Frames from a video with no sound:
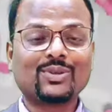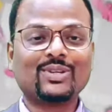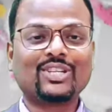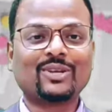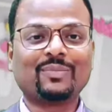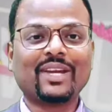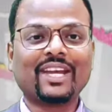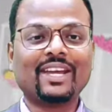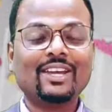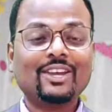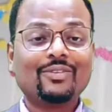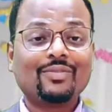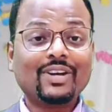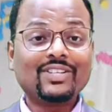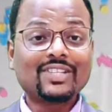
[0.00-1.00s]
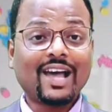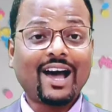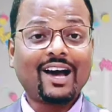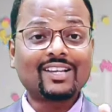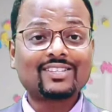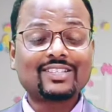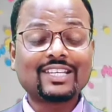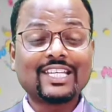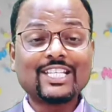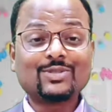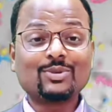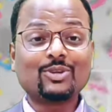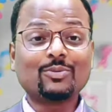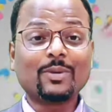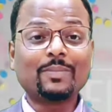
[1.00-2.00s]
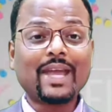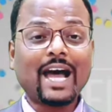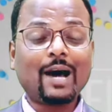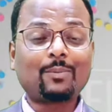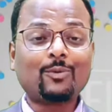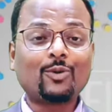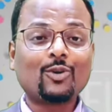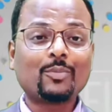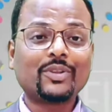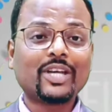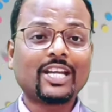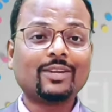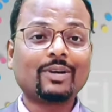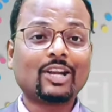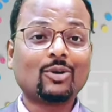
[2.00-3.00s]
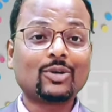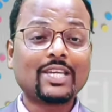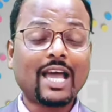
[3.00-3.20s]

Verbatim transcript: सोल्यूशन में फ्रेंड्स आज के इस वीडियो में मैं आप लोगों को बताने वाला हूं